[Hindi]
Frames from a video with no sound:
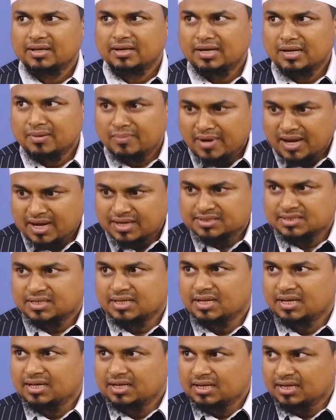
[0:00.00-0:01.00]
नमाज
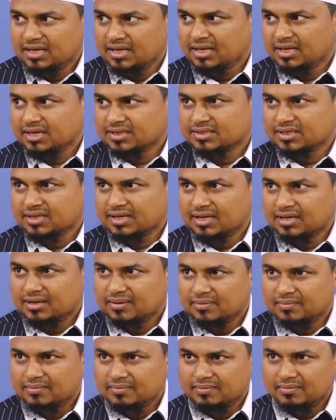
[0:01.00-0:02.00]
के लिए एक जगह
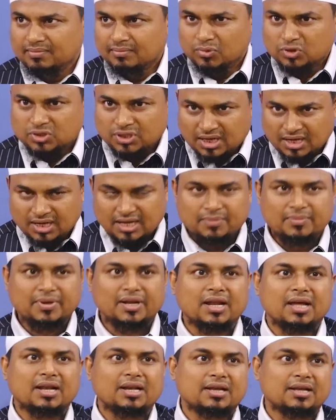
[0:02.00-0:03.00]
मुसल्ला
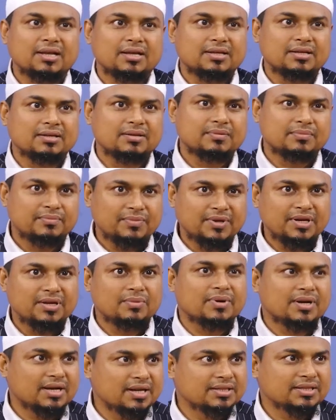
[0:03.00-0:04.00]
बना लें बड़ी
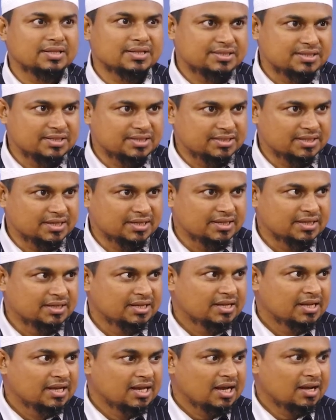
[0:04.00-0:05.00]
बरकत की चीज़ है
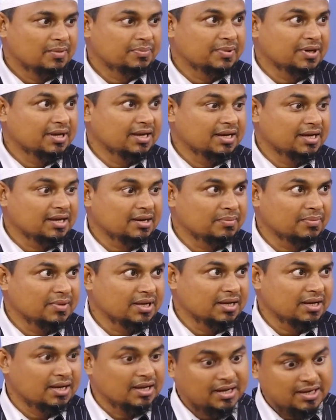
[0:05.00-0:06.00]
अपने घर
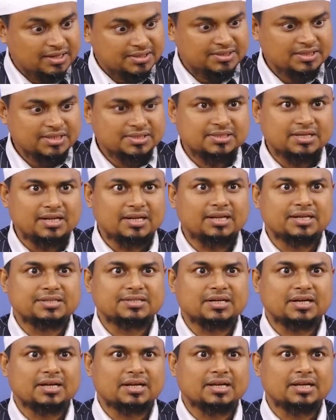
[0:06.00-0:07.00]
में हर चीज़ के लिए
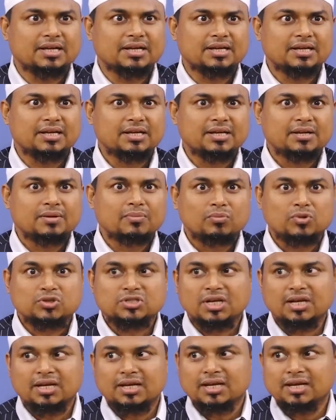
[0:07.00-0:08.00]
जगह है
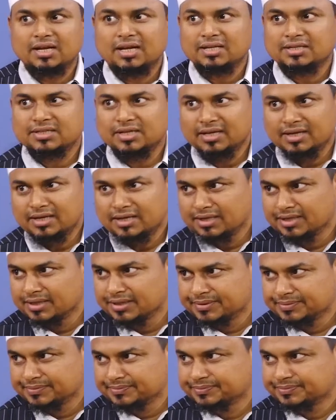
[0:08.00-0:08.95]
मुसल्ले के लिए जगह नहीं है